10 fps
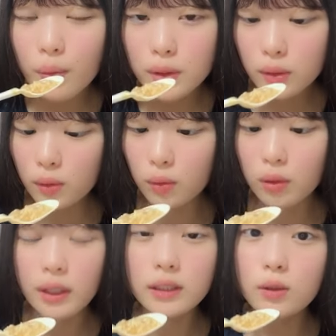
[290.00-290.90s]
そう
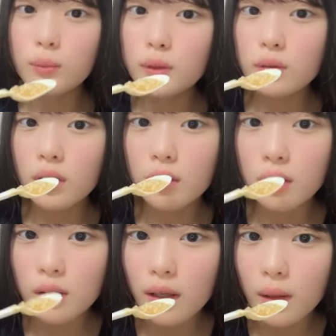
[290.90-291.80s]
これ白蜜なん
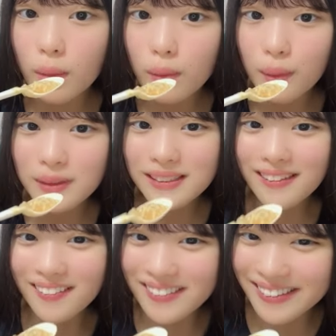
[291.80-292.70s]
だっておつ
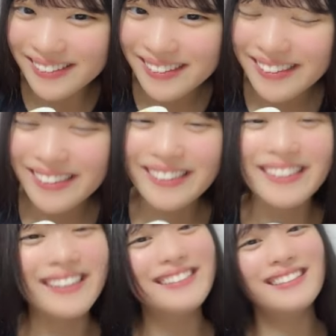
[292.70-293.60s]
まみに
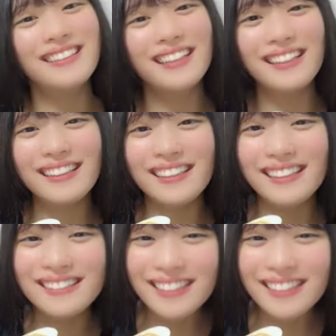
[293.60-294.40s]
なるんじゃないかな